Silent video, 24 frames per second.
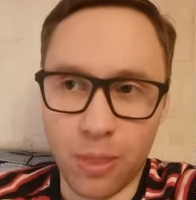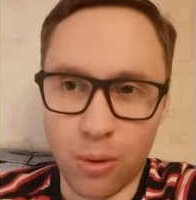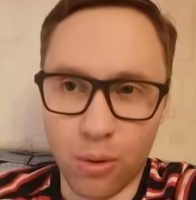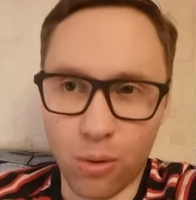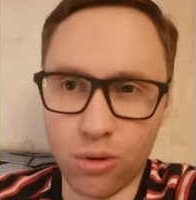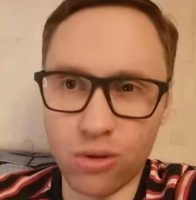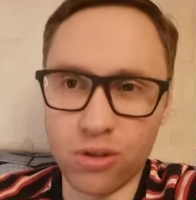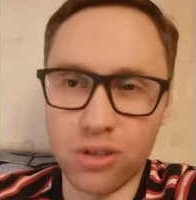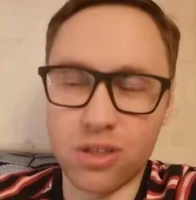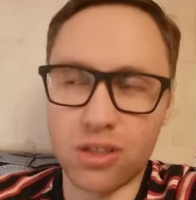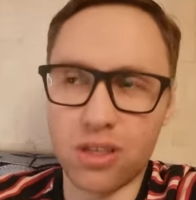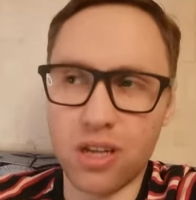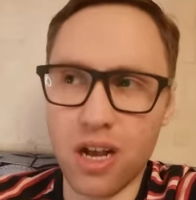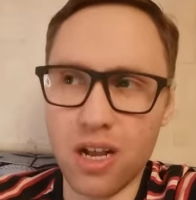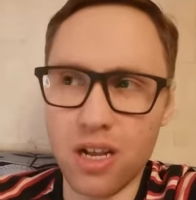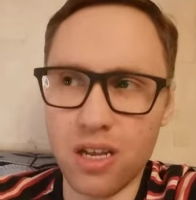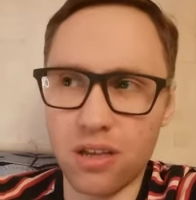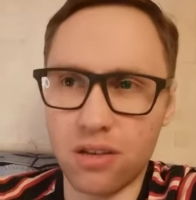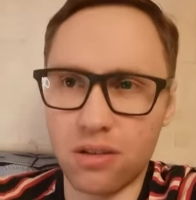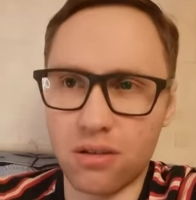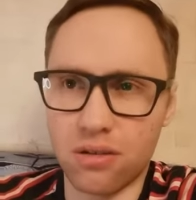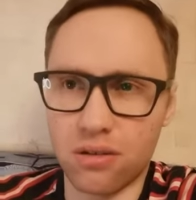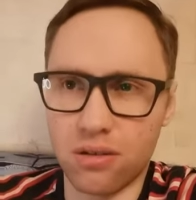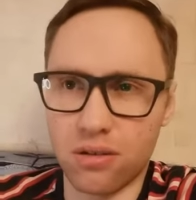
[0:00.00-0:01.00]
Он
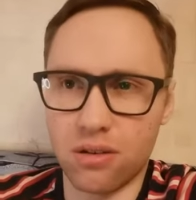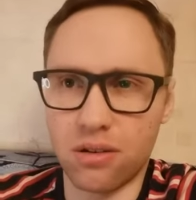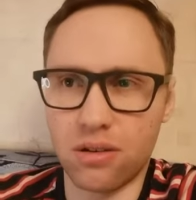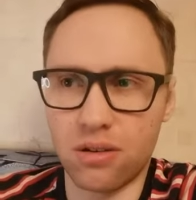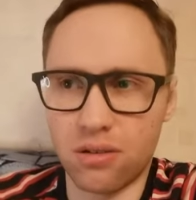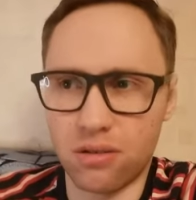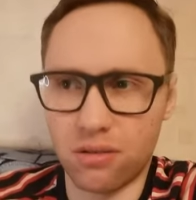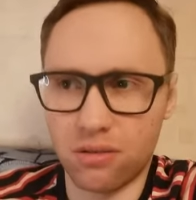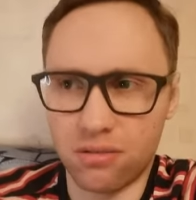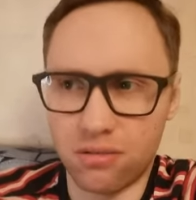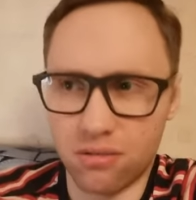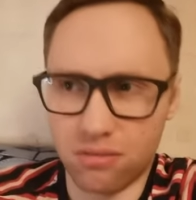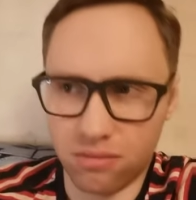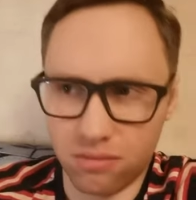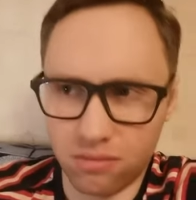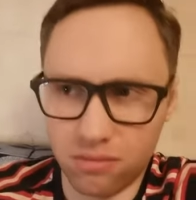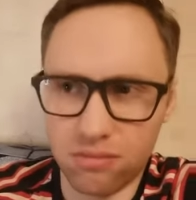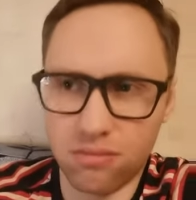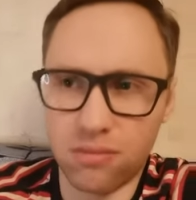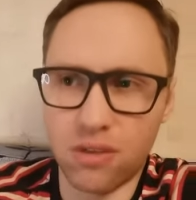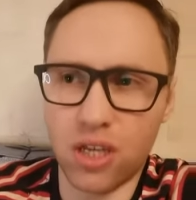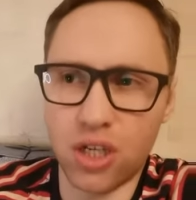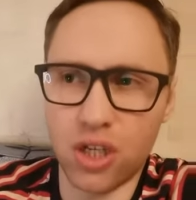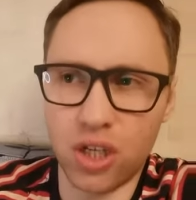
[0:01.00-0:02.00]
станет э,
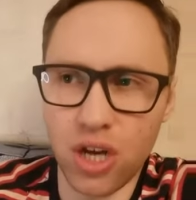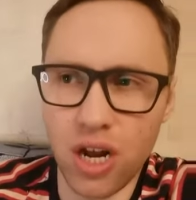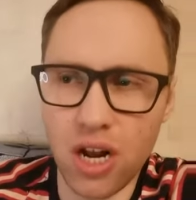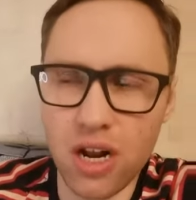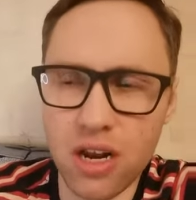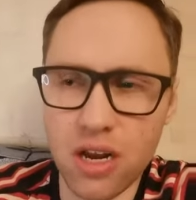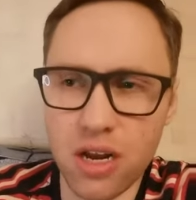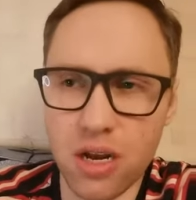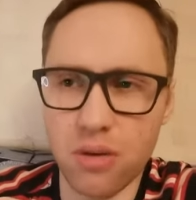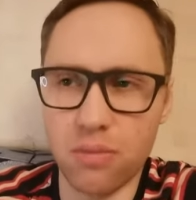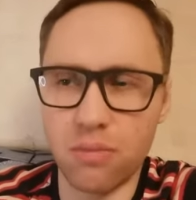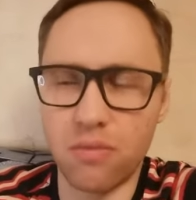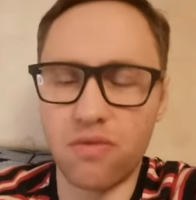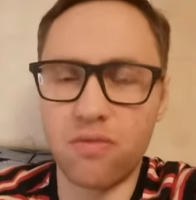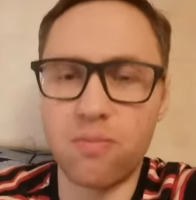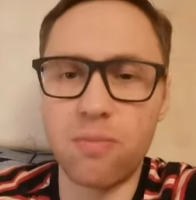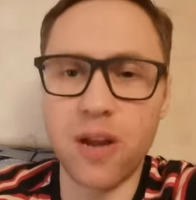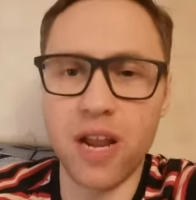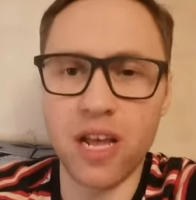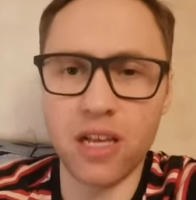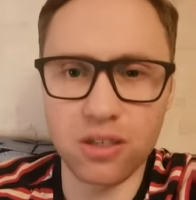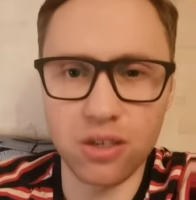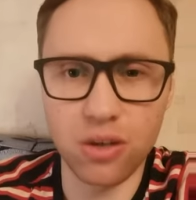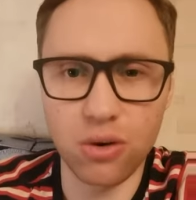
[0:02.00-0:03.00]
начальником в
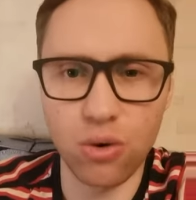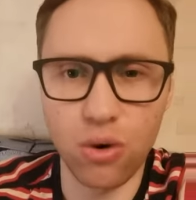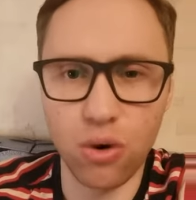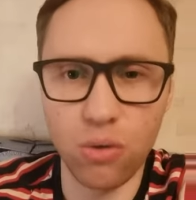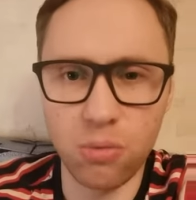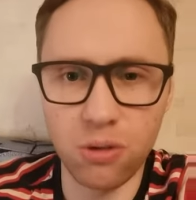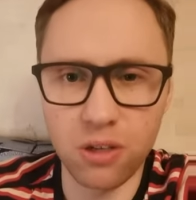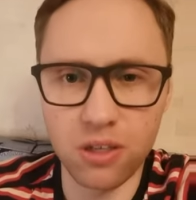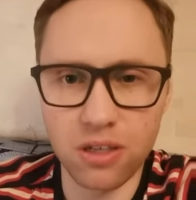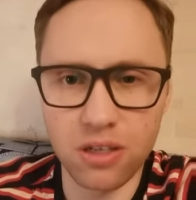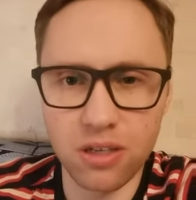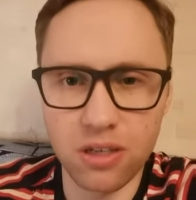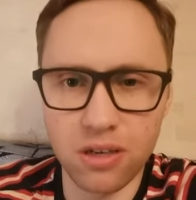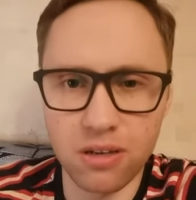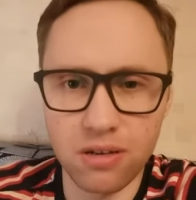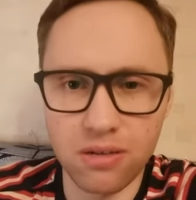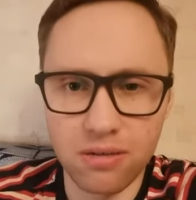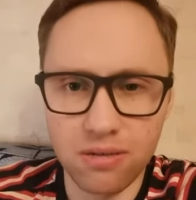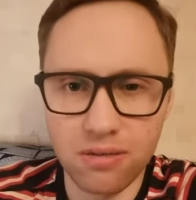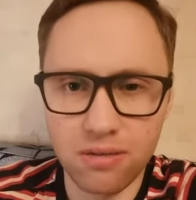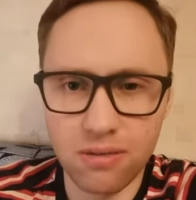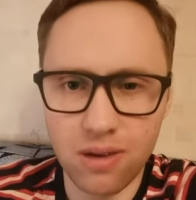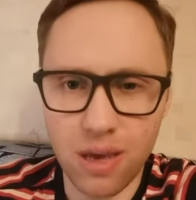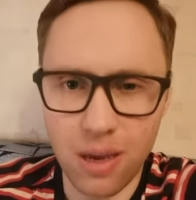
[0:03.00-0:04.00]
Брянской
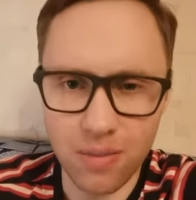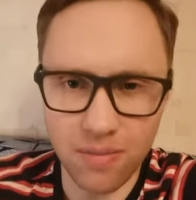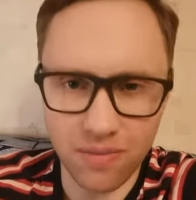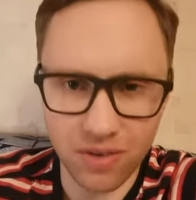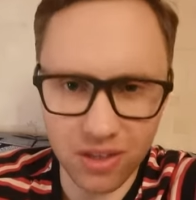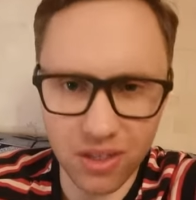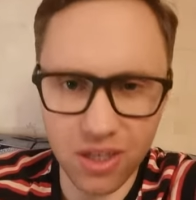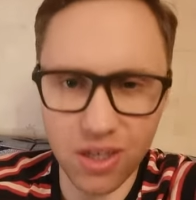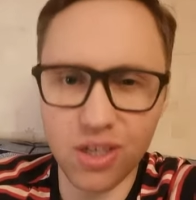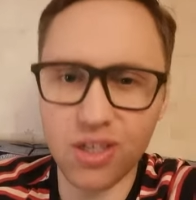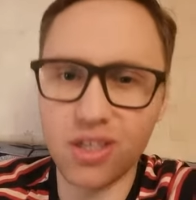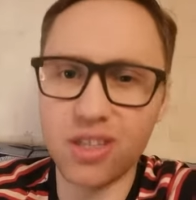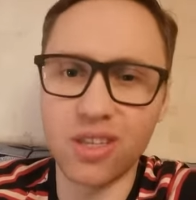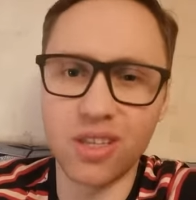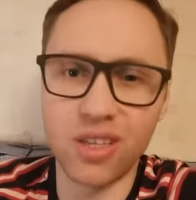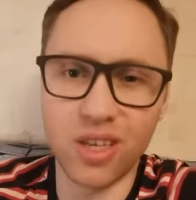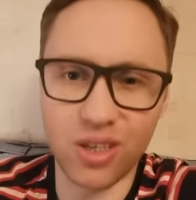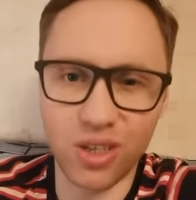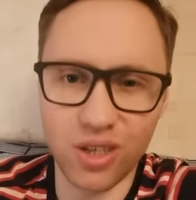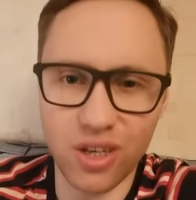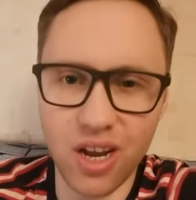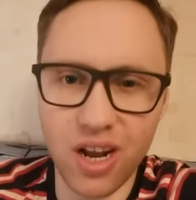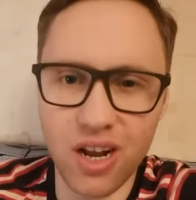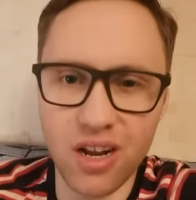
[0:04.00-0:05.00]
области, МВДшный
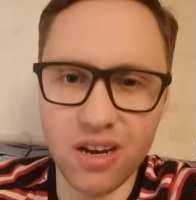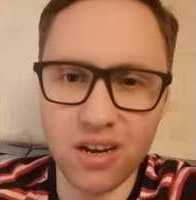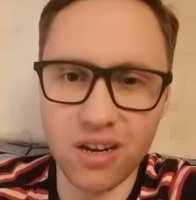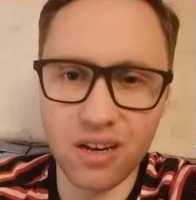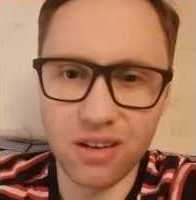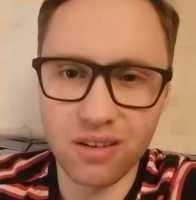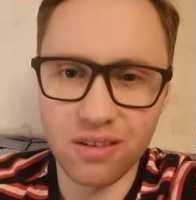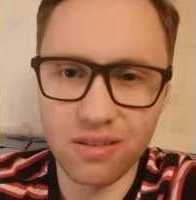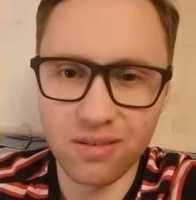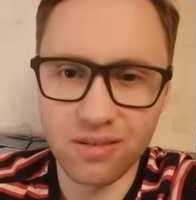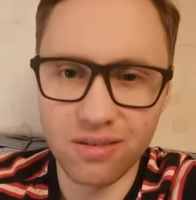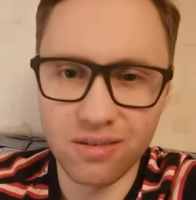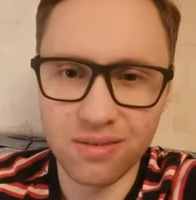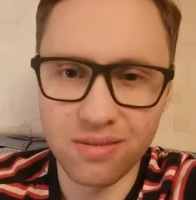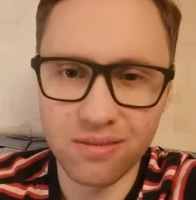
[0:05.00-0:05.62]
начальник.